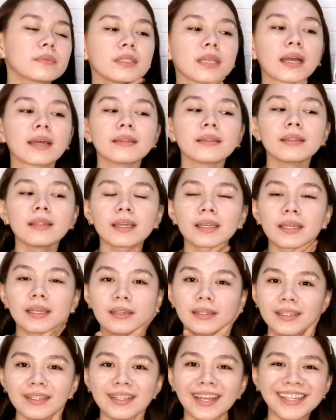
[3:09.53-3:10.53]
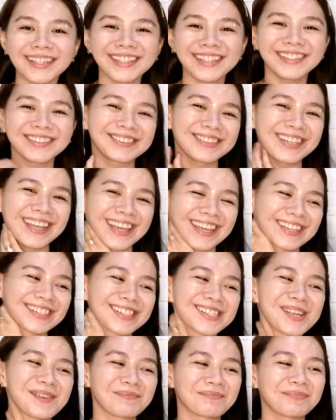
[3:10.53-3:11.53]
Yan. Lagyan din natin yung
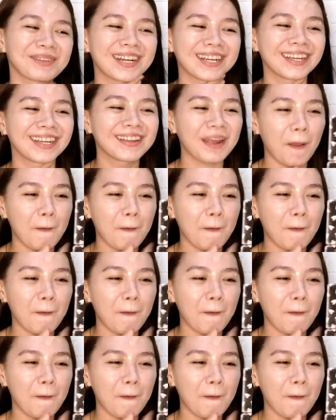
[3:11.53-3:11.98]
legs, syempre.